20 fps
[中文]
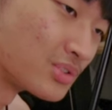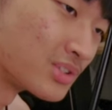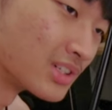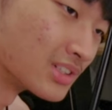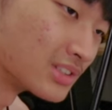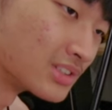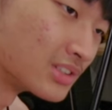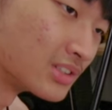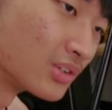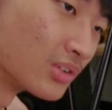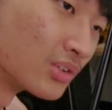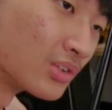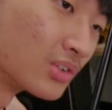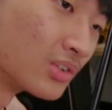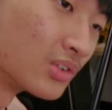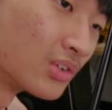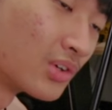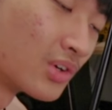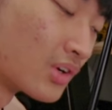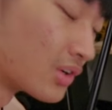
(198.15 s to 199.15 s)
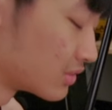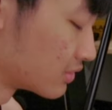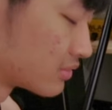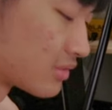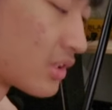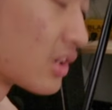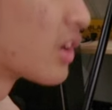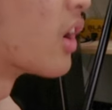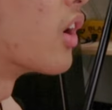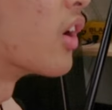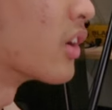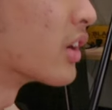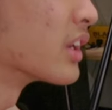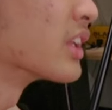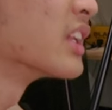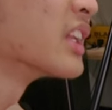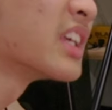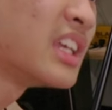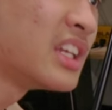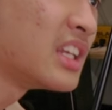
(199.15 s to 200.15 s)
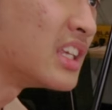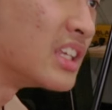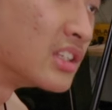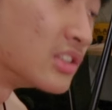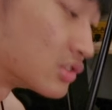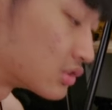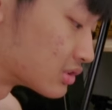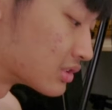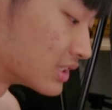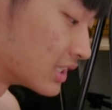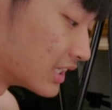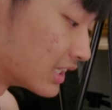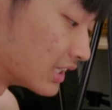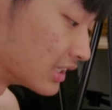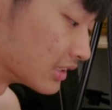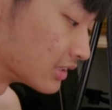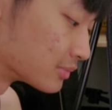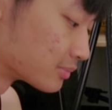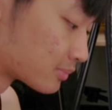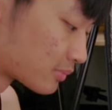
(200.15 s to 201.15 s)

像是有 Cardini l 之类的，